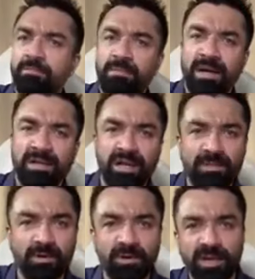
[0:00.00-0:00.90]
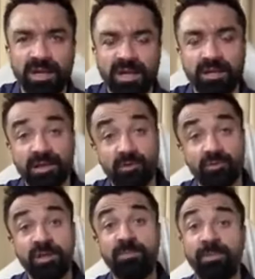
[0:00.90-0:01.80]
बाजार में कोई ठेला लग जाए
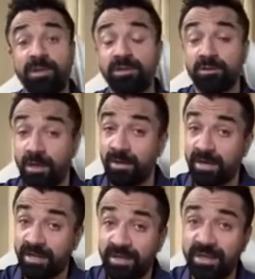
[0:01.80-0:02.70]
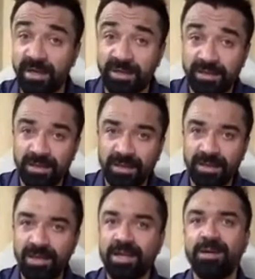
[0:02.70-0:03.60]
उसकी खबर रहती है
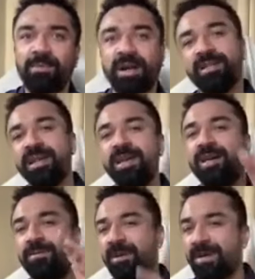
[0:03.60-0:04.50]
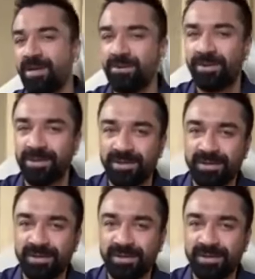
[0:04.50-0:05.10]
लेकिन अपराधी की खबर नहीं होती